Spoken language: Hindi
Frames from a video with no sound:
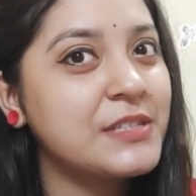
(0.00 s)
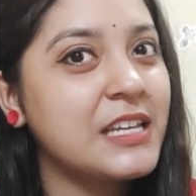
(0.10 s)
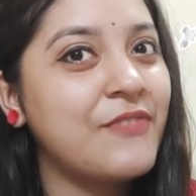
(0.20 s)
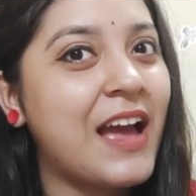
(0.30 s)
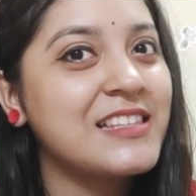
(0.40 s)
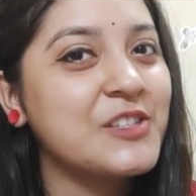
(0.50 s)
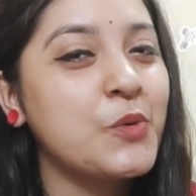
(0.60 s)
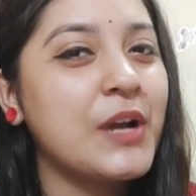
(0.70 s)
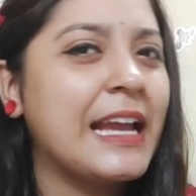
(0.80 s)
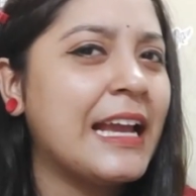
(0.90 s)
से फैंस
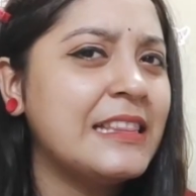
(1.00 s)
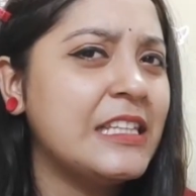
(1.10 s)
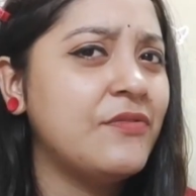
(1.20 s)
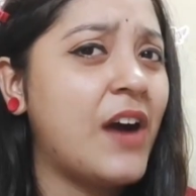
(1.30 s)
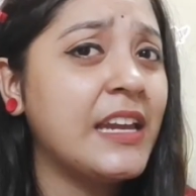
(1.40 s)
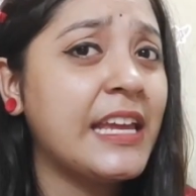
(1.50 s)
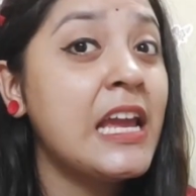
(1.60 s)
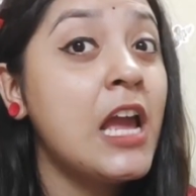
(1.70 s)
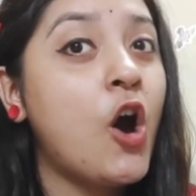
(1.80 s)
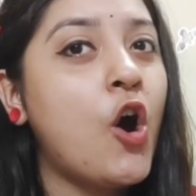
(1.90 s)
हो गए हैं
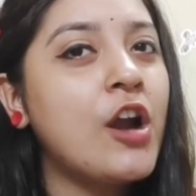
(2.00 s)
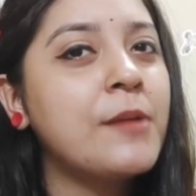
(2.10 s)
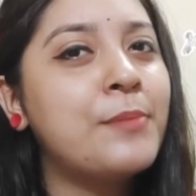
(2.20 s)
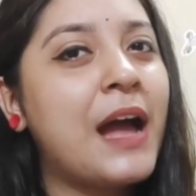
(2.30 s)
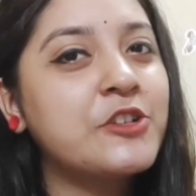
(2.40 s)
दीवाने और